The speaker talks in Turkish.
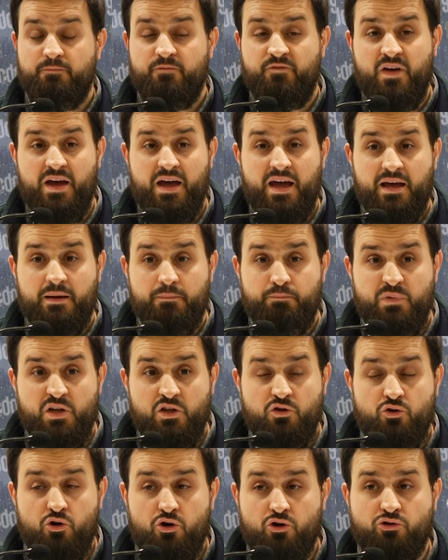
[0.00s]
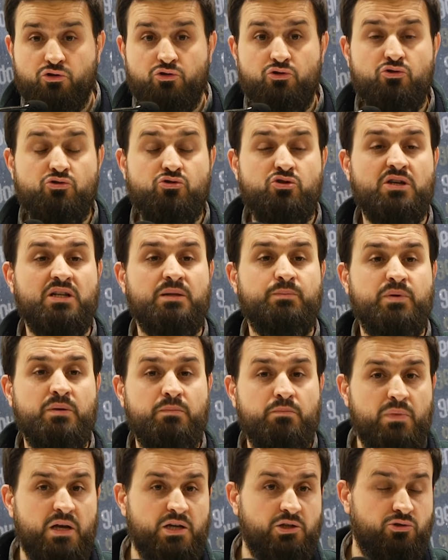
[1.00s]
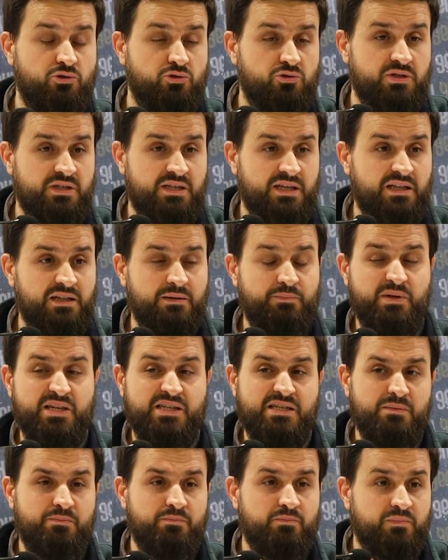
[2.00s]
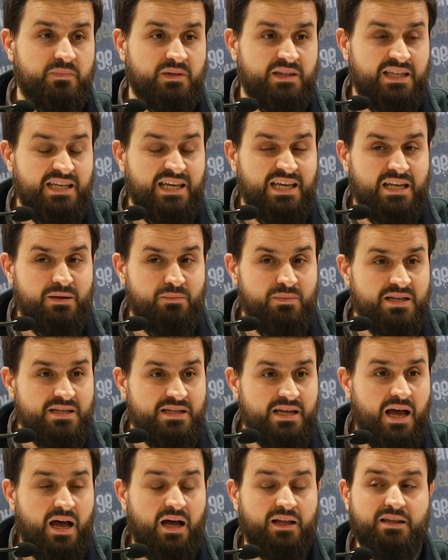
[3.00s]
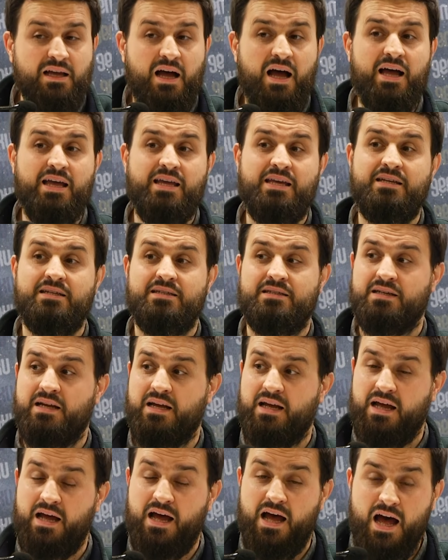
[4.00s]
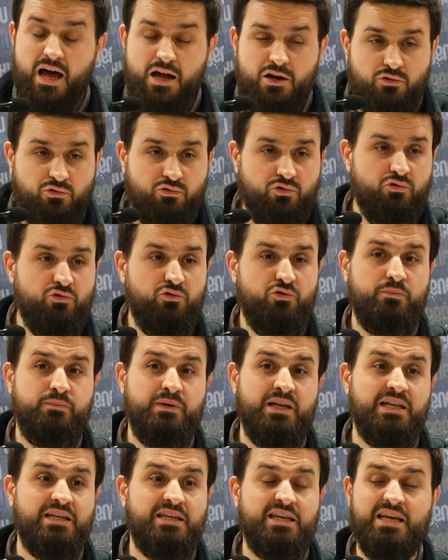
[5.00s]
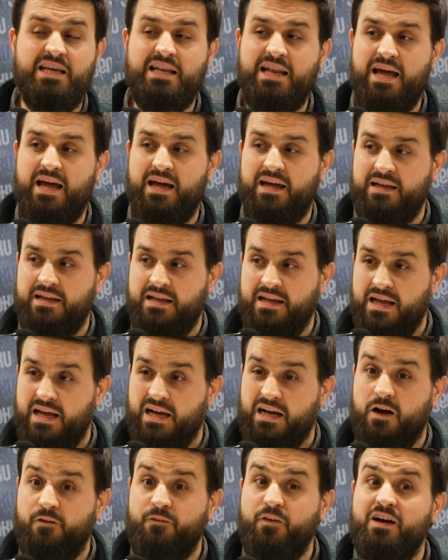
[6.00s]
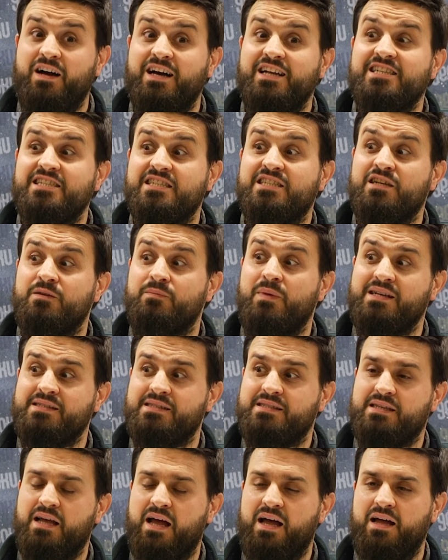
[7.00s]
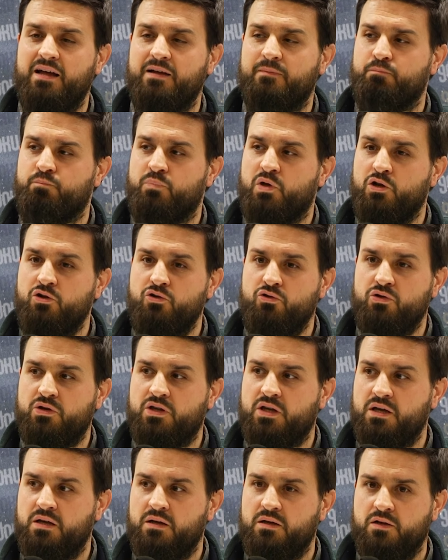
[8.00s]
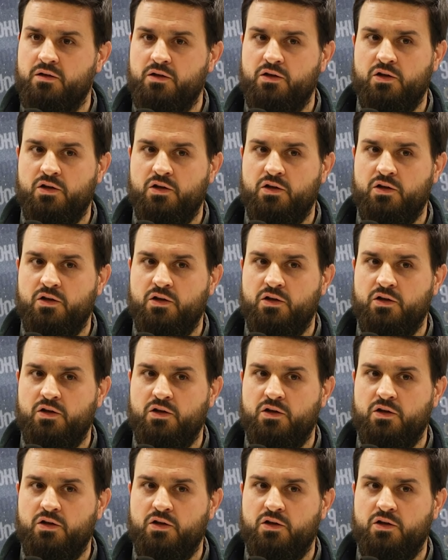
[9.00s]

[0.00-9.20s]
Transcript: ve 1400 yıl, 1500 yıl bizim dinimize dair her türlü bilgiyle kafa karıştırmazsa biliyor ki